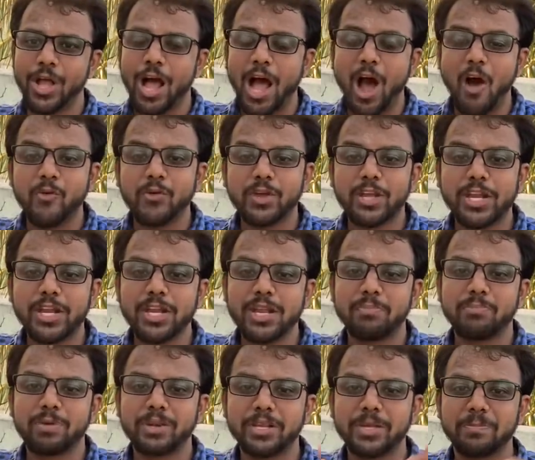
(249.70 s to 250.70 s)
அவனுக்கு என்ன
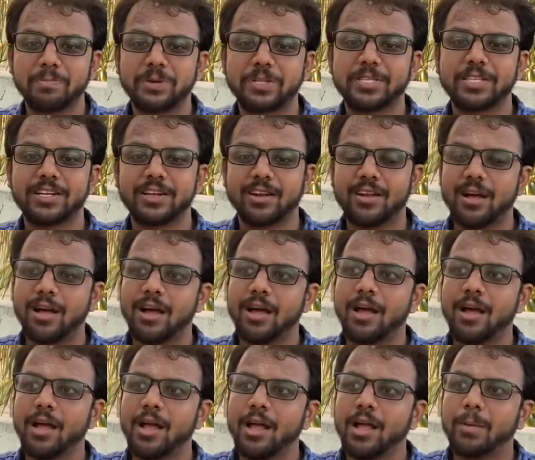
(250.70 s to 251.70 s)
பெரிய பிரச்சனைனா
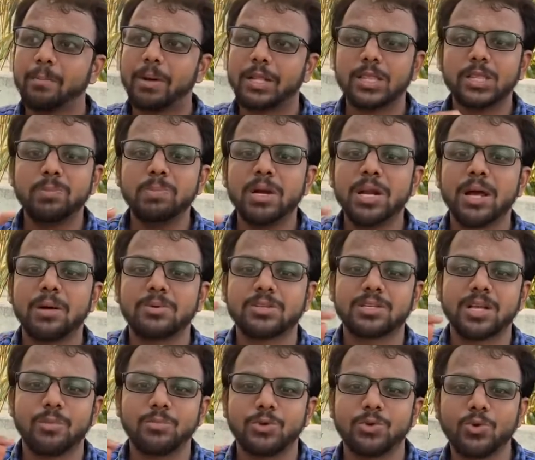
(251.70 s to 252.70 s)

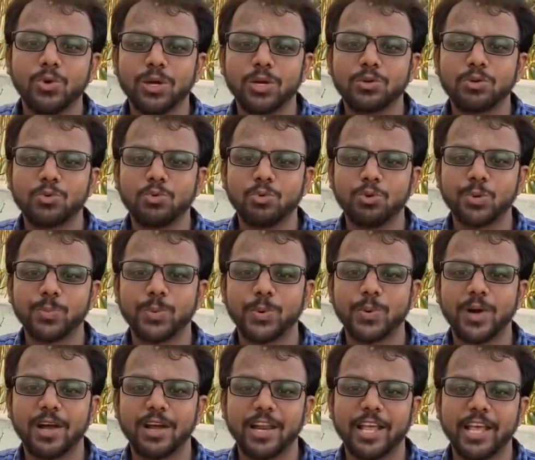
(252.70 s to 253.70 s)
பத்மநாபசாமி கோயிலுக்கு கூட்டு
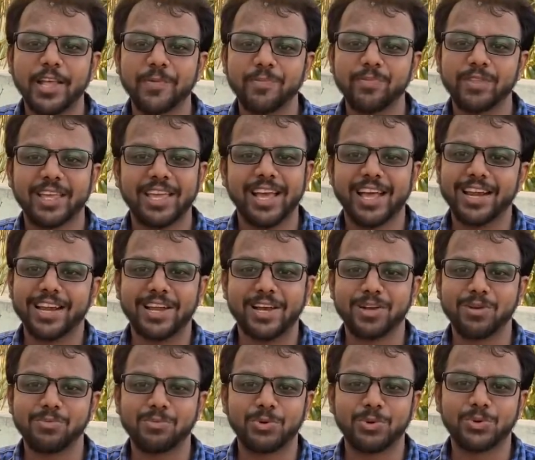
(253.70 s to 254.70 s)
போவாங்களே
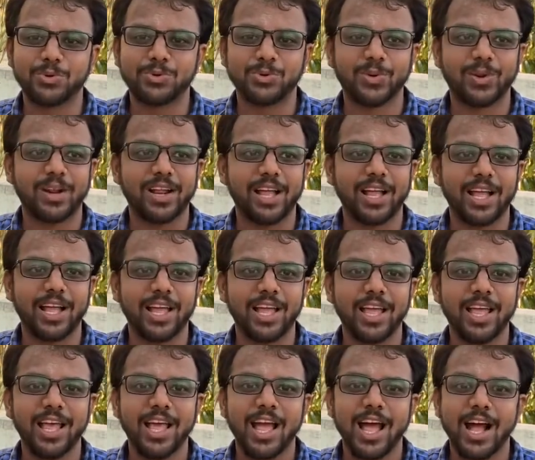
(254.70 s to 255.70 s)
கேரளாவுக்கு போகணும்னு சொல்கிறாங்க
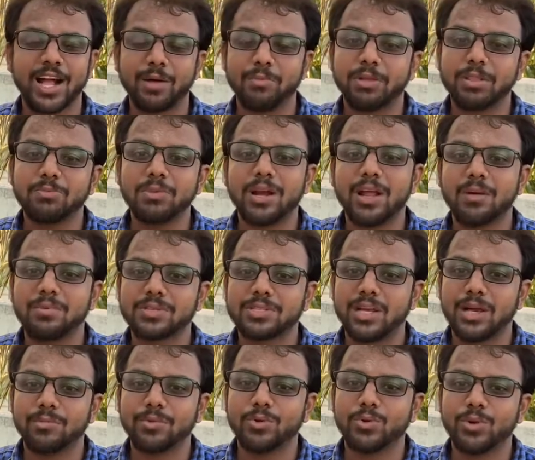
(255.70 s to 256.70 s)
அங்கே
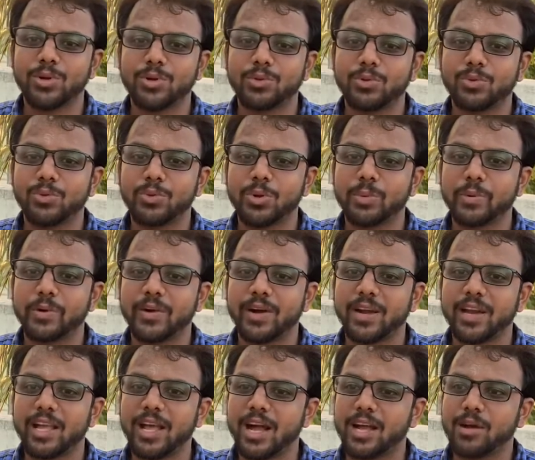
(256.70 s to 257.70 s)
பத்மநாபசாமி கோயிலுக்கு கூட்டு
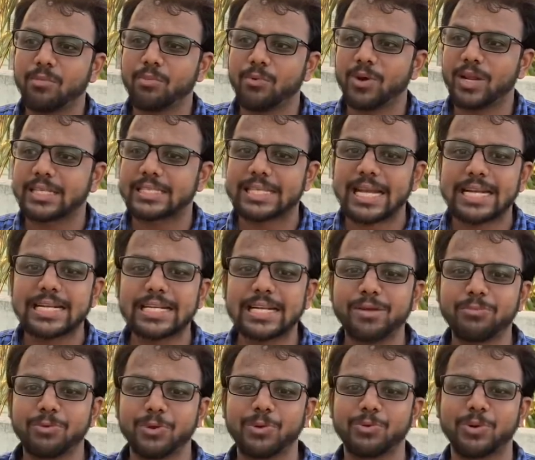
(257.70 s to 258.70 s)
போவாங்களே அங்கே போனால் சட்டை
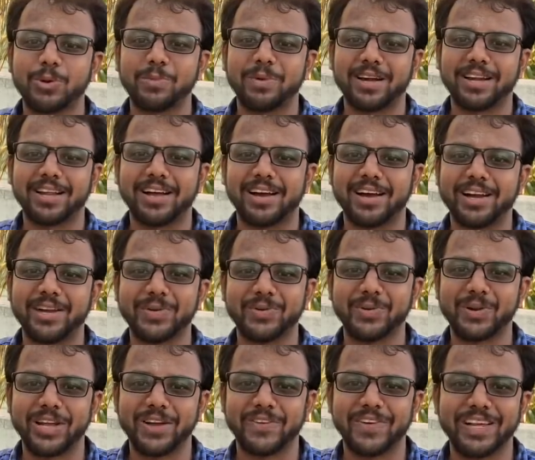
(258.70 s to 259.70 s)
போட விட மாட்டாங்களேன்னு
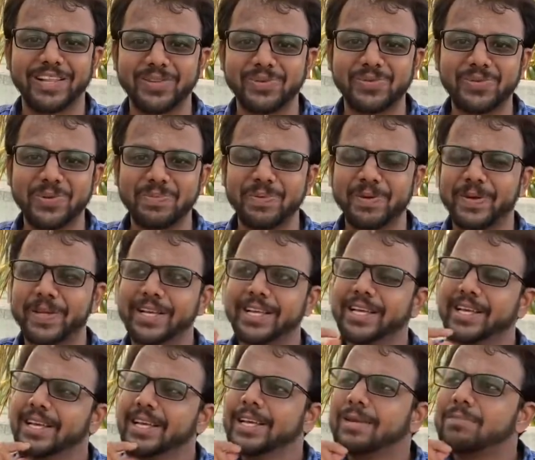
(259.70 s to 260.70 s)
ஒரு கவலை அந்த கூட்டு போயிடுது
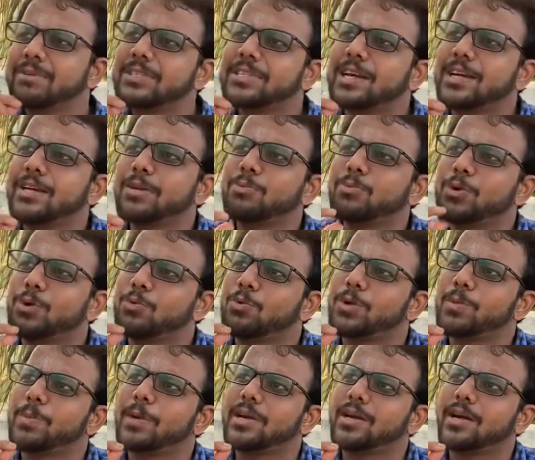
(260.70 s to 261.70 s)
இப்போ சட்டை போட
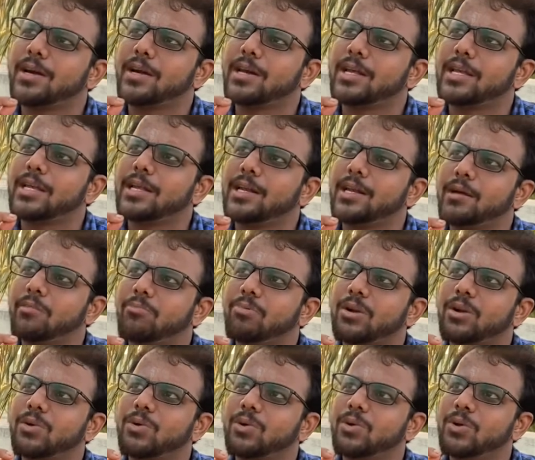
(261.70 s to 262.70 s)
விட மாட்டாங்களே என்ன
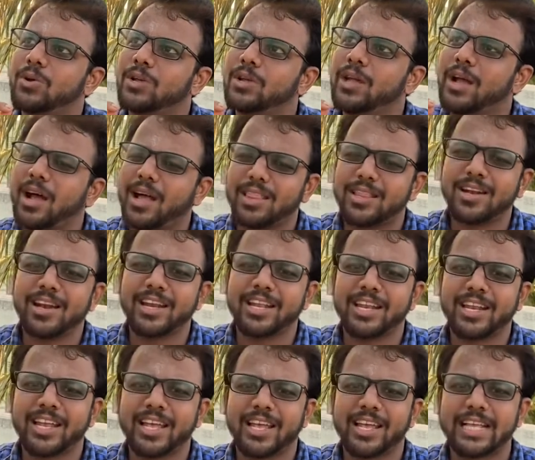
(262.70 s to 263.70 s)
பண்ணணும் அதனால்
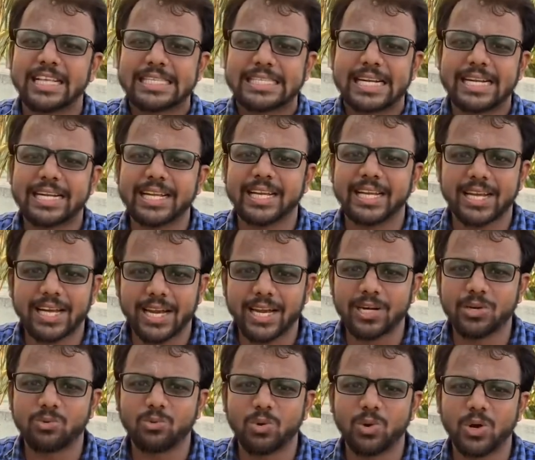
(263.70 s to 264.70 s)
என்ன சட்டையை
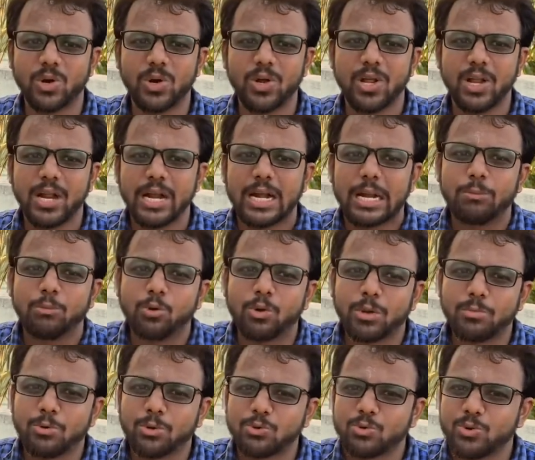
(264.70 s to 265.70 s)
கலட்டுவோம் நம்ம
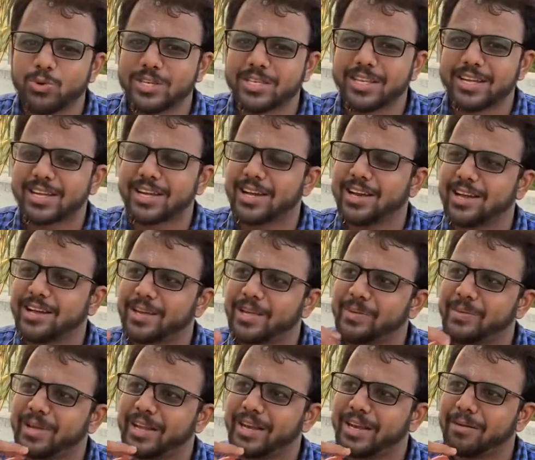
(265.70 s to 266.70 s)
உடம்புல சொரிசரங்கள்லாம்
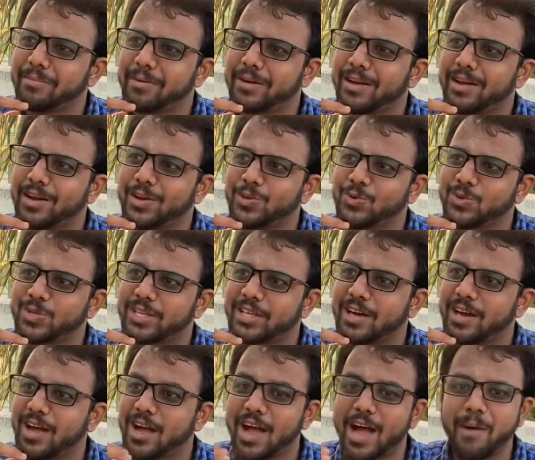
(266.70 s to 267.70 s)
இருக்குமே என்ன பண்ணலாம்னு
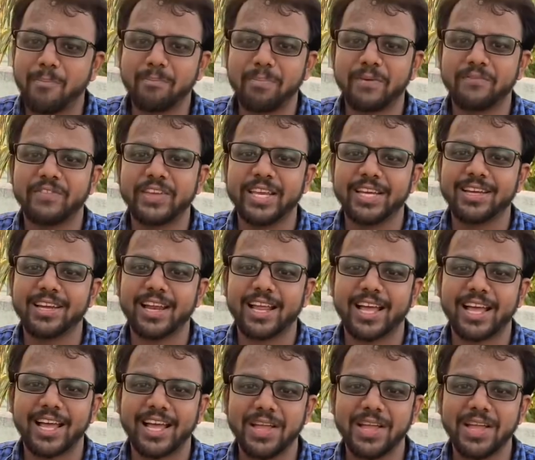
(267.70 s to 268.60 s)
யோசிக்கிறான் அப்போ வீட்டில்